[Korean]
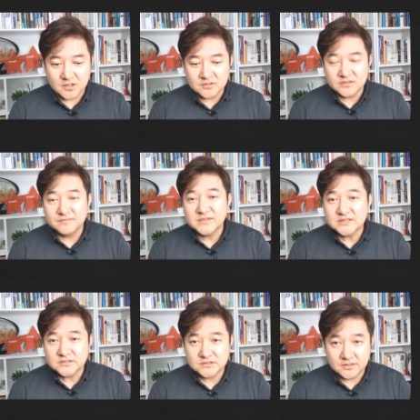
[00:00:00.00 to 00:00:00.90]
cut
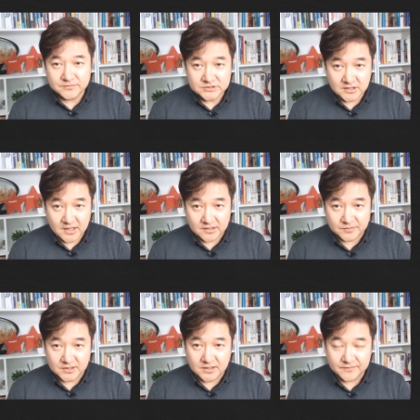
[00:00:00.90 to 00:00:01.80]
me some
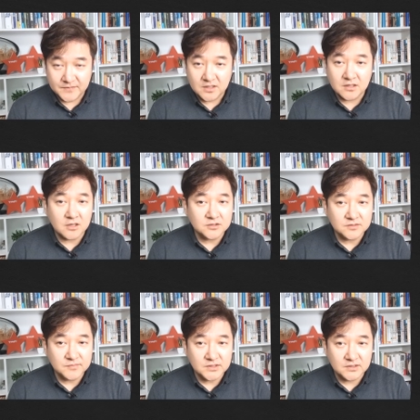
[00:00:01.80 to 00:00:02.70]
slack입니다. cut
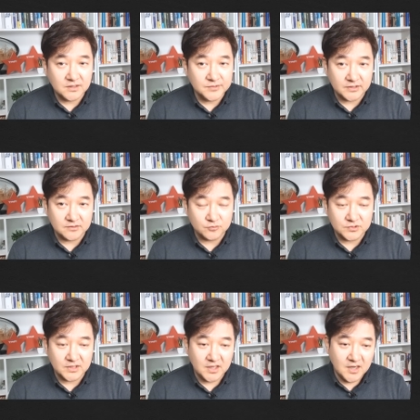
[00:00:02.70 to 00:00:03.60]
me 하면 안 돼요.
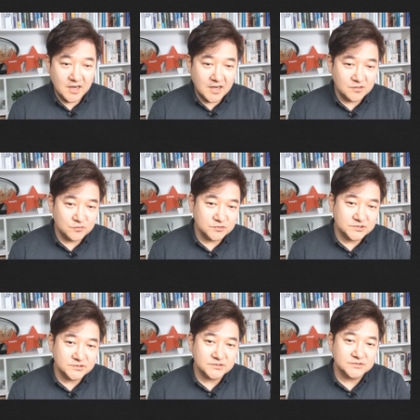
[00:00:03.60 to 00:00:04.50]
우리가
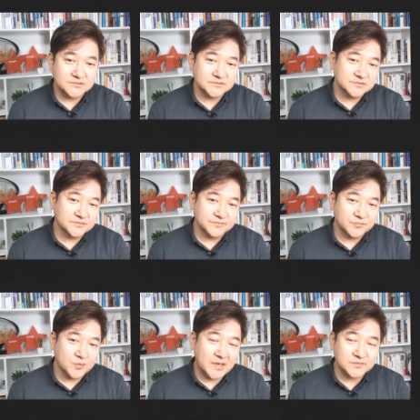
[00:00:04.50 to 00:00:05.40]
한국식 그
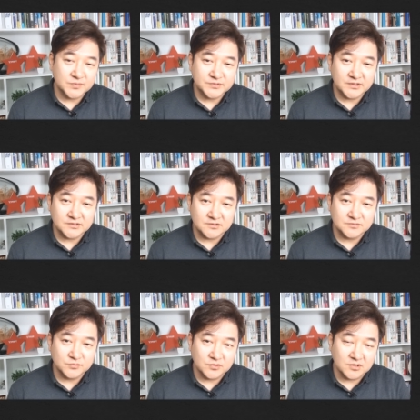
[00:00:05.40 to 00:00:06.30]
뭐 발음
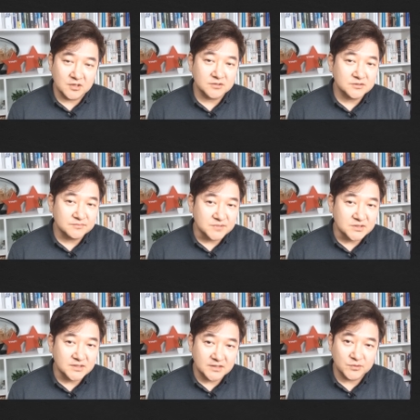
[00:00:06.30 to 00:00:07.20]
법칙에서는 뭐 cut
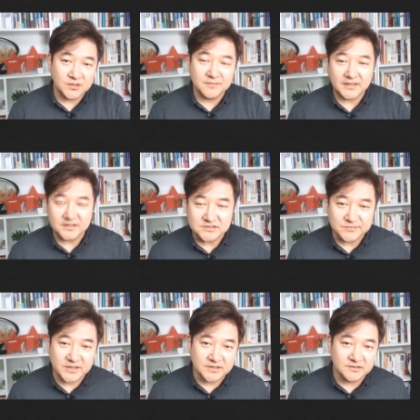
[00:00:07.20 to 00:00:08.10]
me가 되는 게
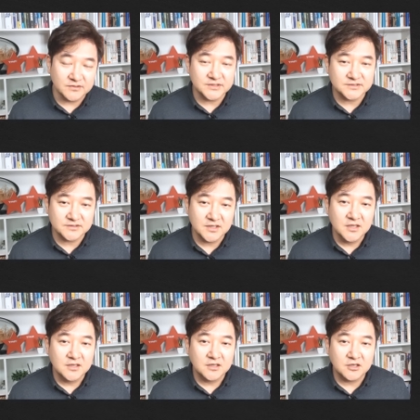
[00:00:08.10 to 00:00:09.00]
맞겠지만 영어에서는
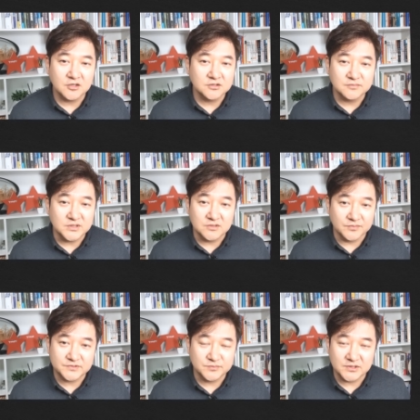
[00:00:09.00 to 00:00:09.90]
cut me
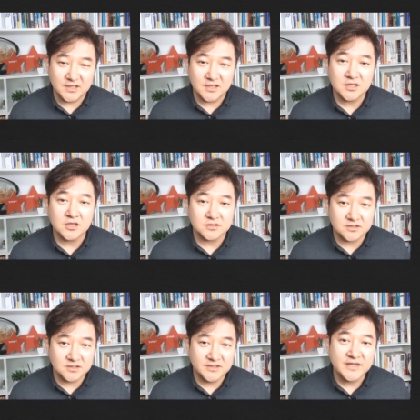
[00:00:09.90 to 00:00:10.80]
없습니다. cut
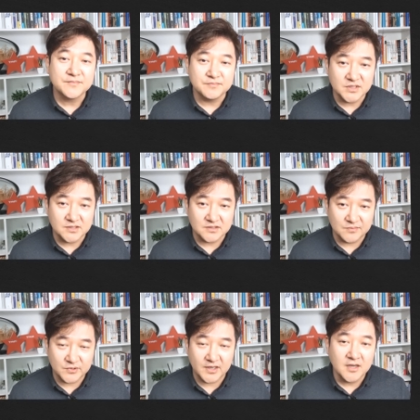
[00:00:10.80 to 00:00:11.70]
me이기
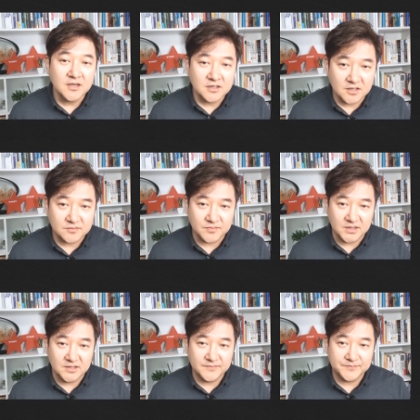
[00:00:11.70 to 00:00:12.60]
때문에 cut
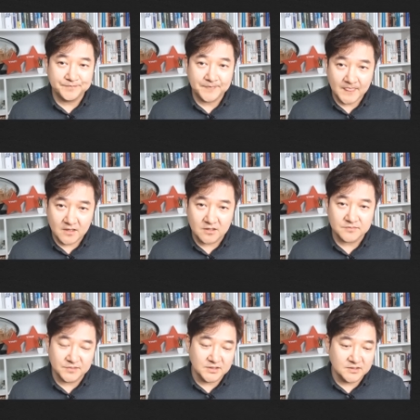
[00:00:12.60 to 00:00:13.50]
me,
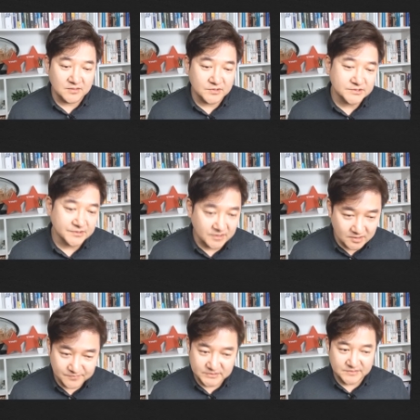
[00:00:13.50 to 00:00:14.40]
cut me라고 하셔야 돼요.
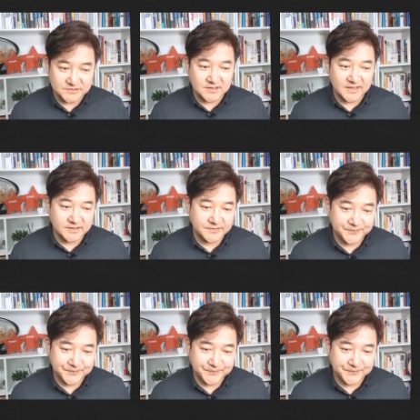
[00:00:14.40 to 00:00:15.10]
cut me some slack.